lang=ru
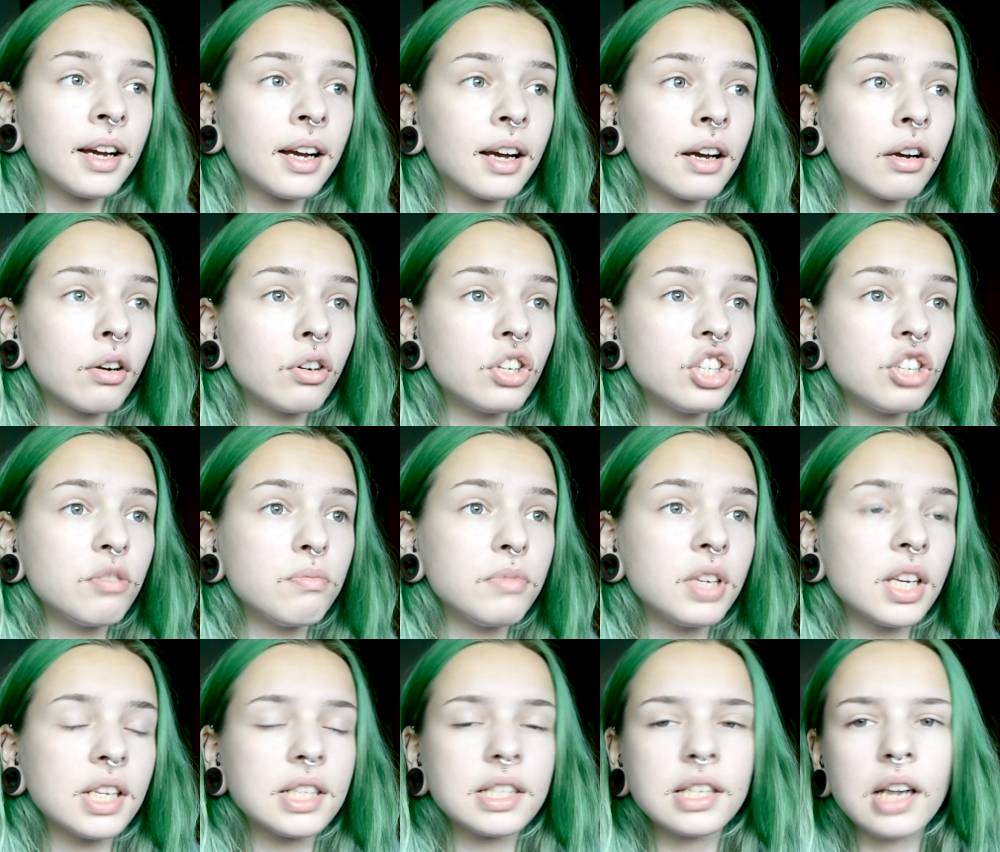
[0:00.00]
Короче,
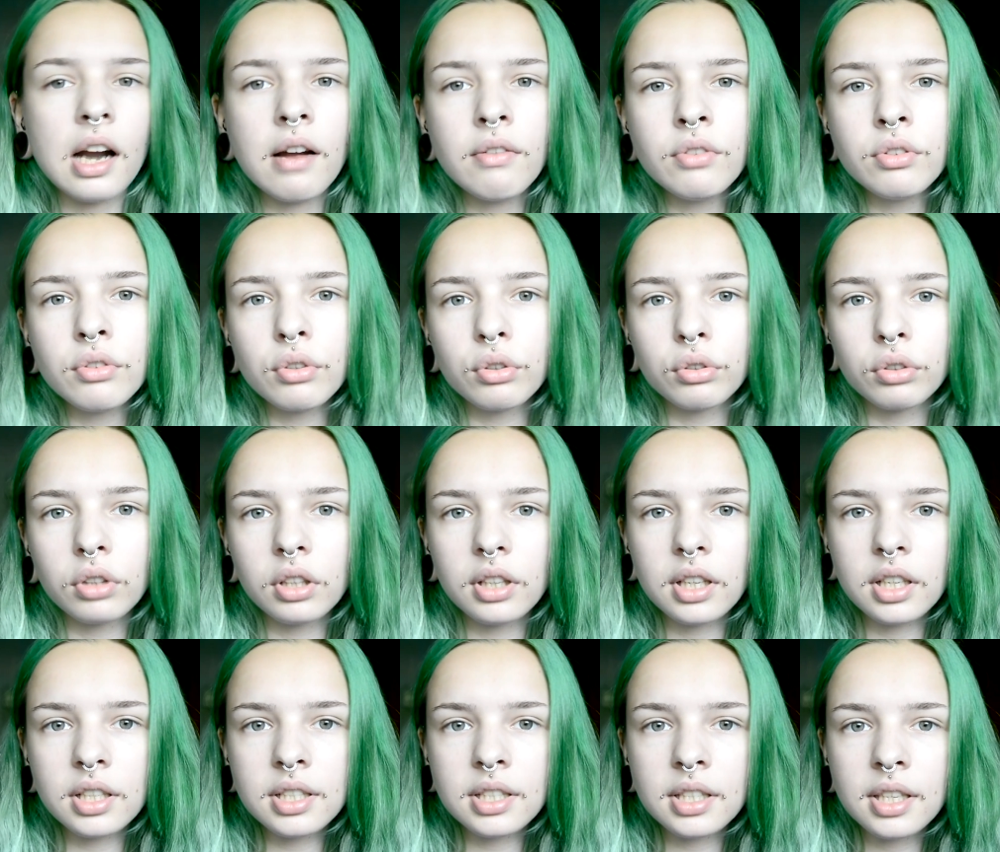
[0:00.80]
меня сравнивают
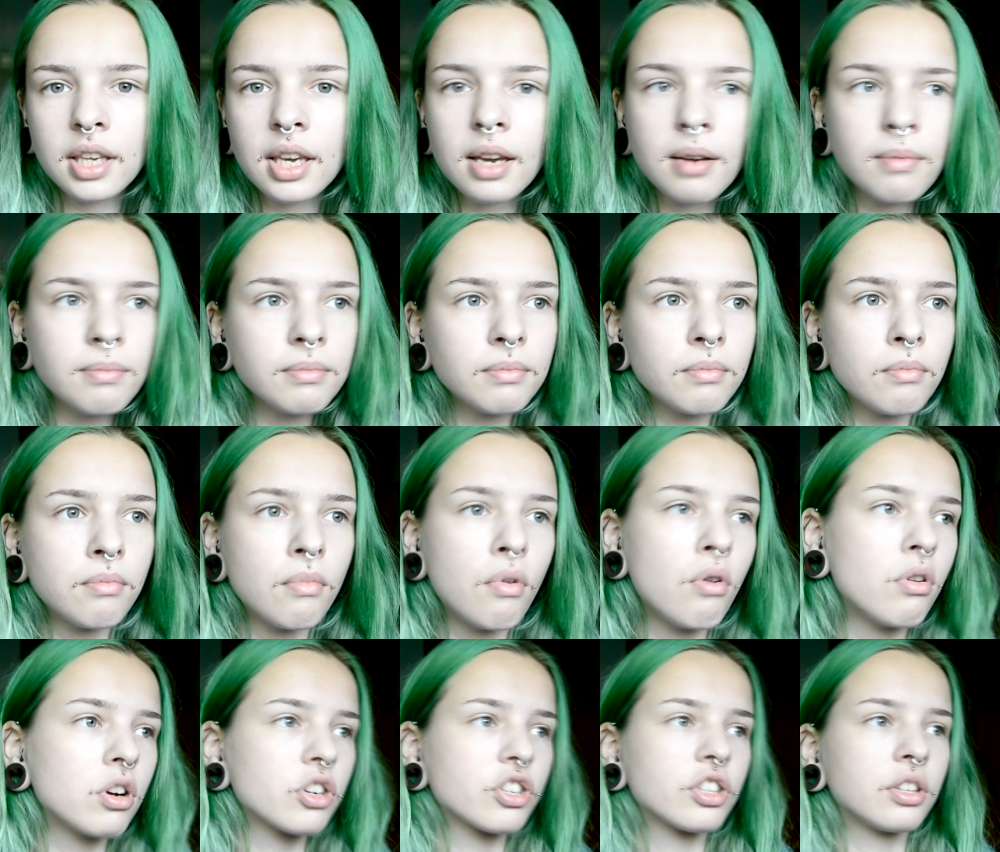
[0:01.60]
только с кем
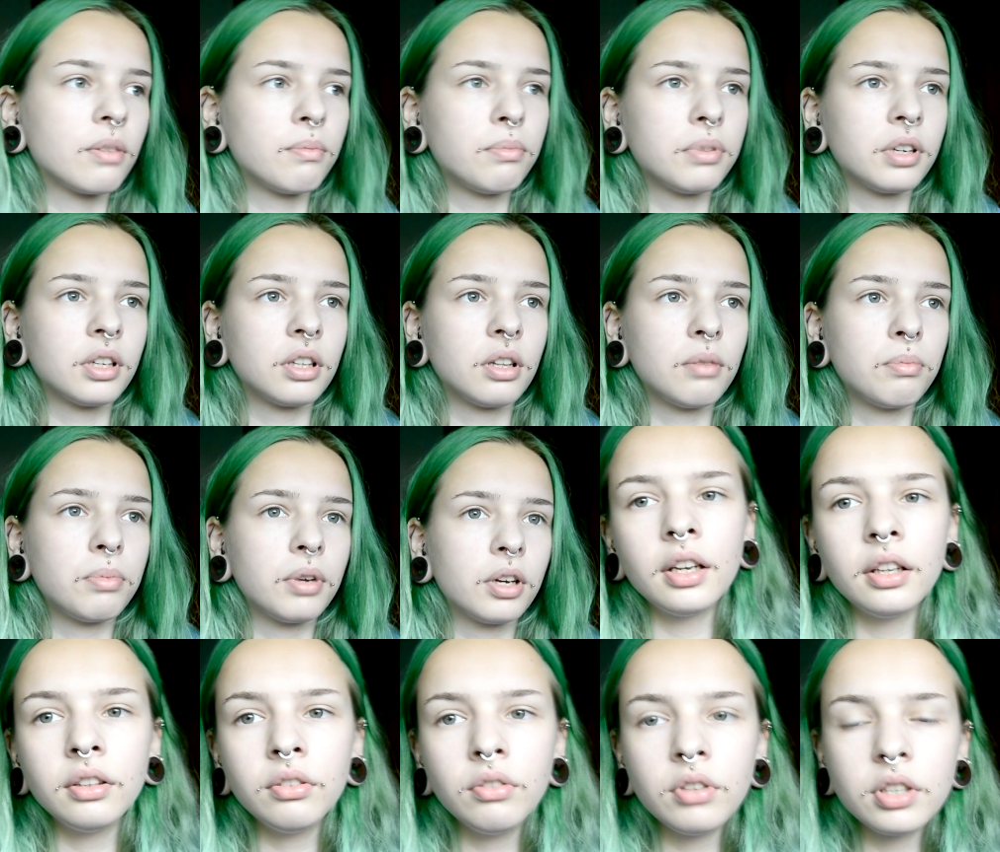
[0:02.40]
можно было
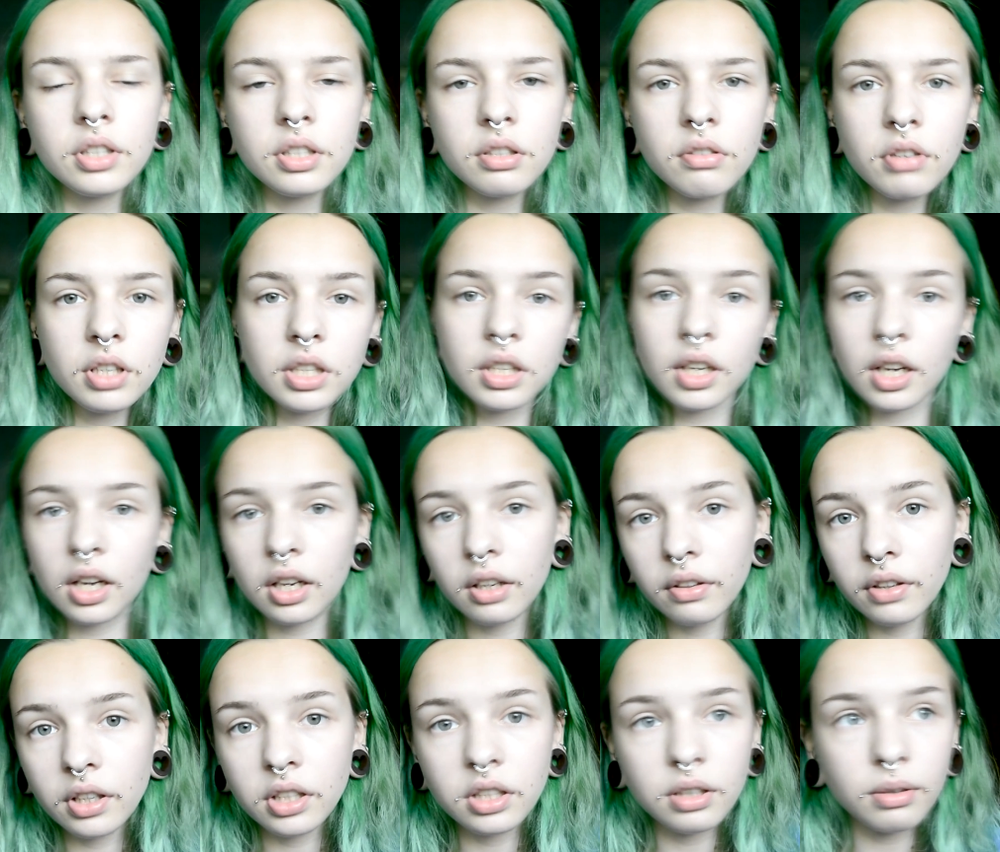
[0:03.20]
бы. Ну и сегодня,
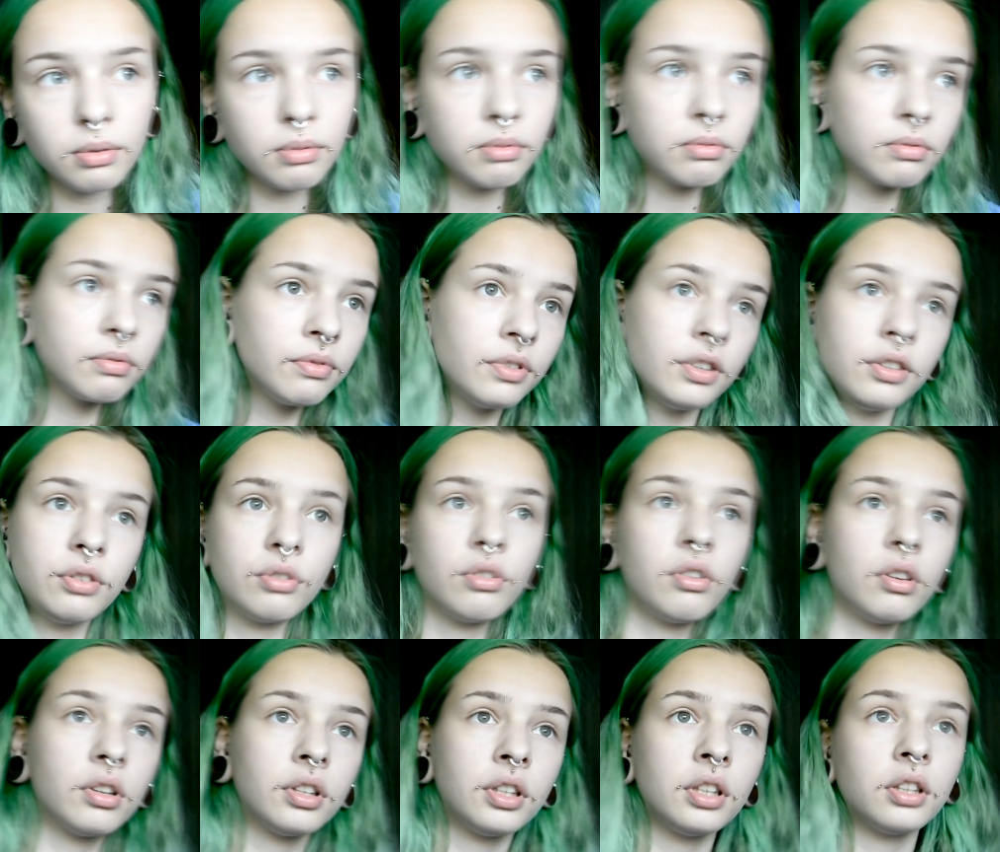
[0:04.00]
как видите,
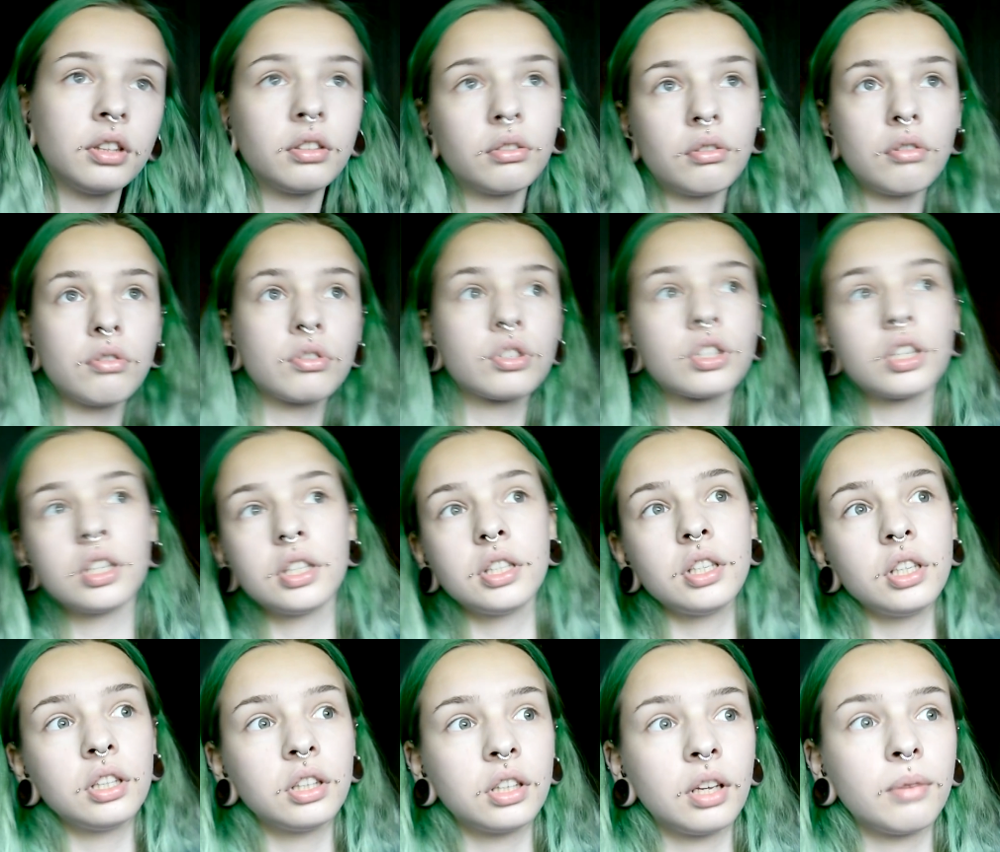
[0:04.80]
видео не такое уж и
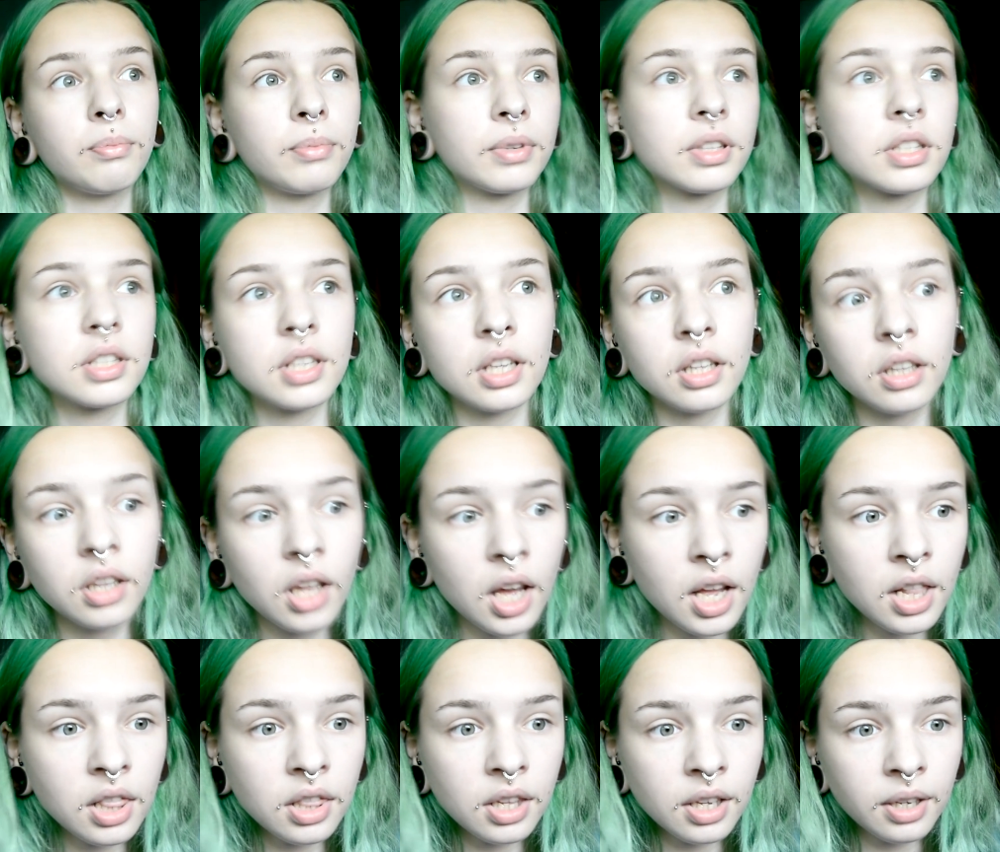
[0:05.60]
сильно
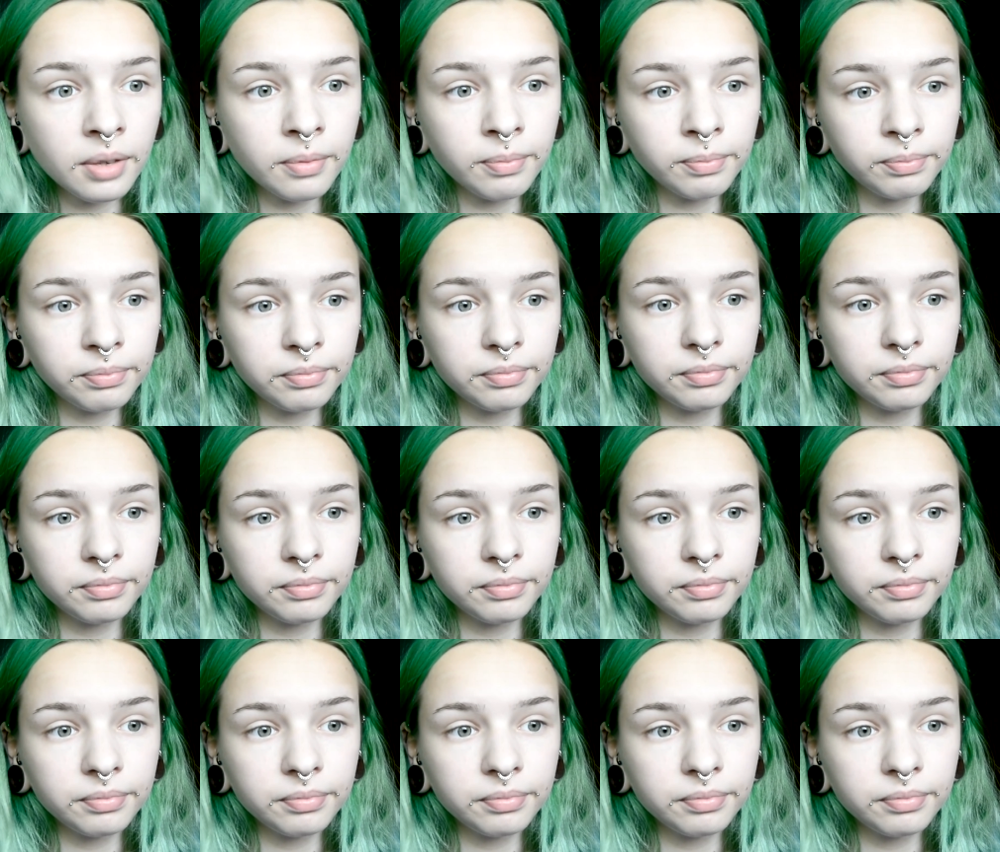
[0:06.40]
эмоциональное.